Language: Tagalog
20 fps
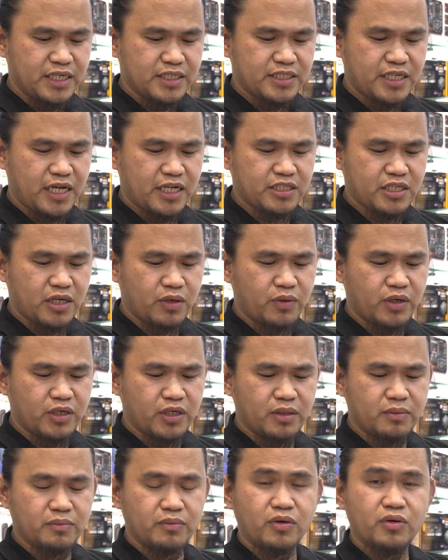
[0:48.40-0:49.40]

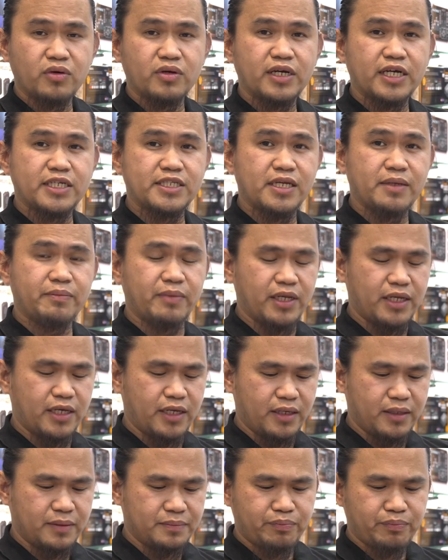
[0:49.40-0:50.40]
sasawayin mo kasi
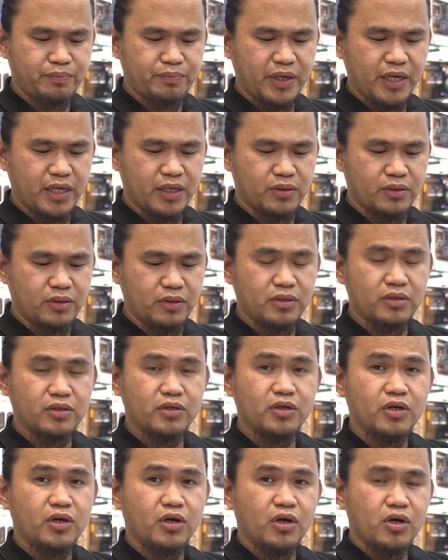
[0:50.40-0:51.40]
mali. Pero,
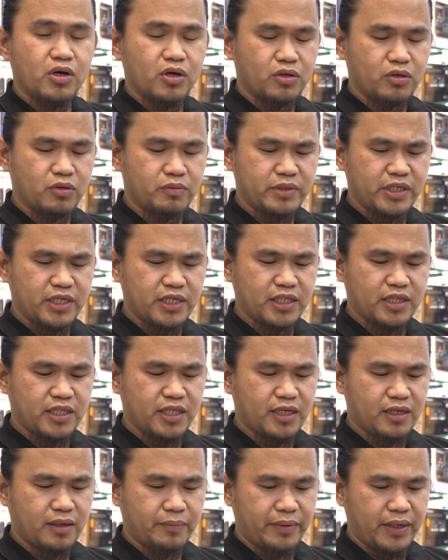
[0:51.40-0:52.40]

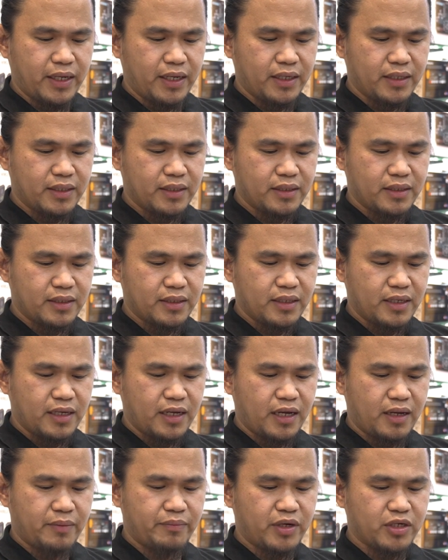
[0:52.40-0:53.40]
ngumingiti ka pa
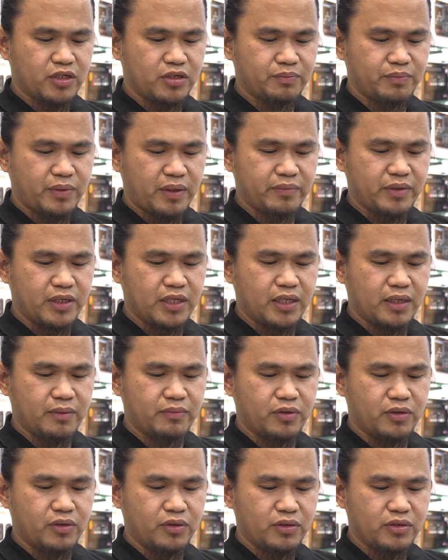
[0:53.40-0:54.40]
habang yung pamilya
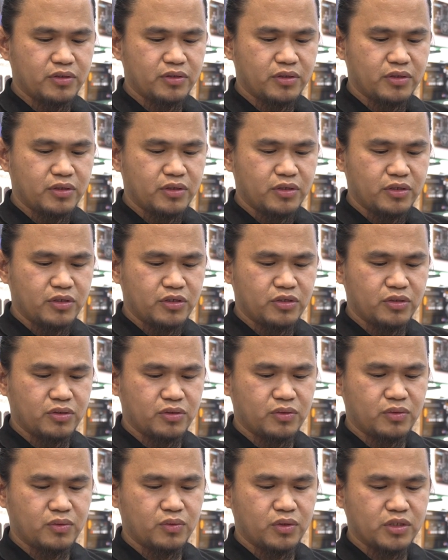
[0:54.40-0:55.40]
mo,
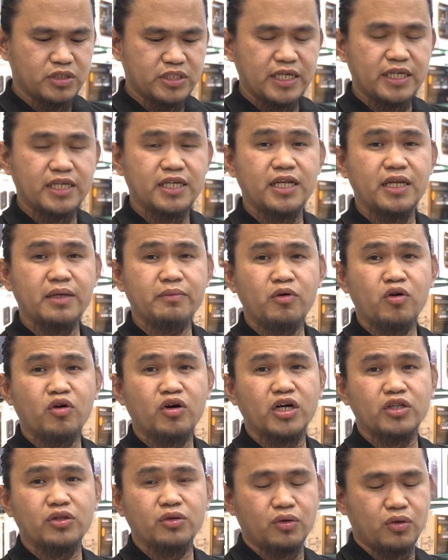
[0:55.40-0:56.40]
yung sarili mong
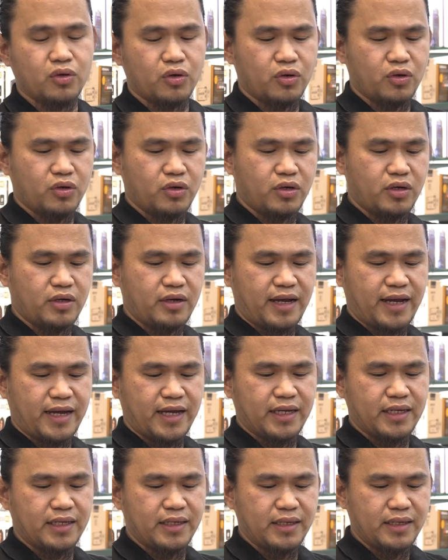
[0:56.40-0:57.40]
kadugo
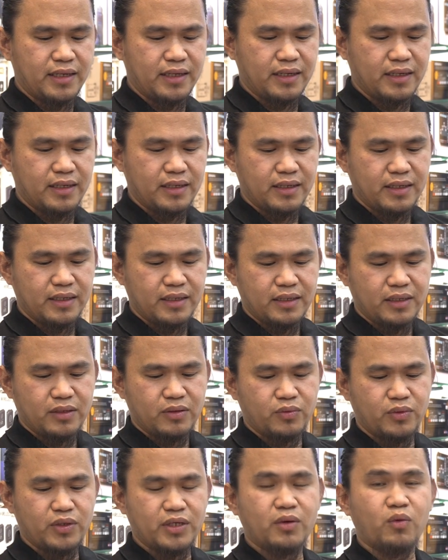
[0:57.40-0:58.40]
ay
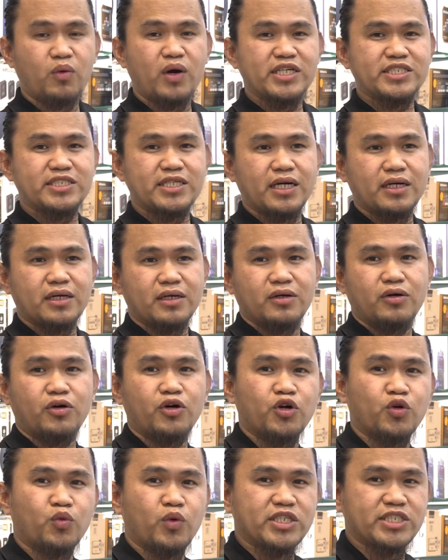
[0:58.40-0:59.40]
winawasak
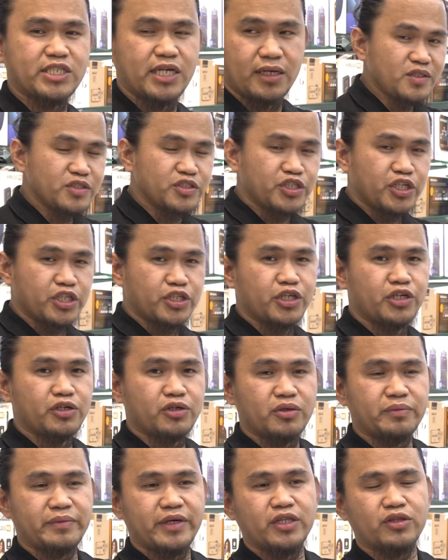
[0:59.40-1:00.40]
or wasak. So ito
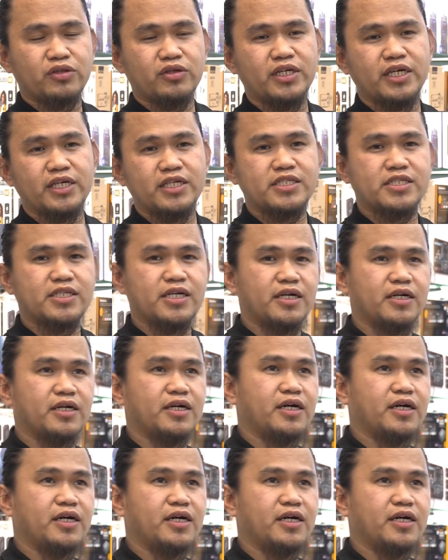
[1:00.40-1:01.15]
yung komento ng isang